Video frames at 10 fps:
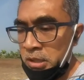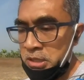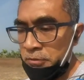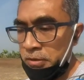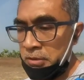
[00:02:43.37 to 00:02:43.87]

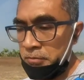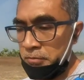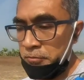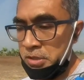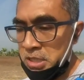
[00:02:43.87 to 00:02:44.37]
sifat
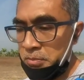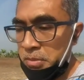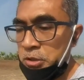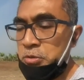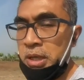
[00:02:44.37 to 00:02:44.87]
fisik
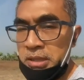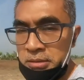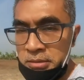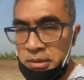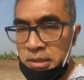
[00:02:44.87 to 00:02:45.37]
batuan
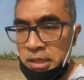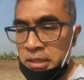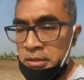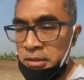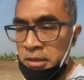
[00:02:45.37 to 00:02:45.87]

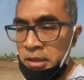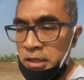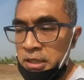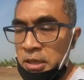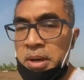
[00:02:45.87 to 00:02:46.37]
yang
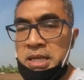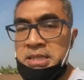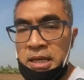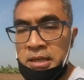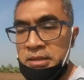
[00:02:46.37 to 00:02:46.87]
kita
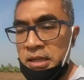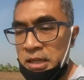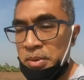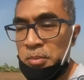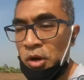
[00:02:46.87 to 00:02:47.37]
baca dari
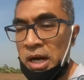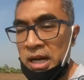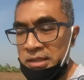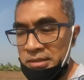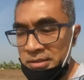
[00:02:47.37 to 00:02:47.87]

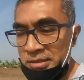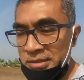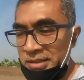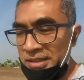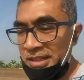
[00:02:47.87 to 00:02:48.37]
permukaan
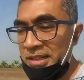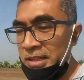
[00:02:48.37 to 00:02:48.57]
ya.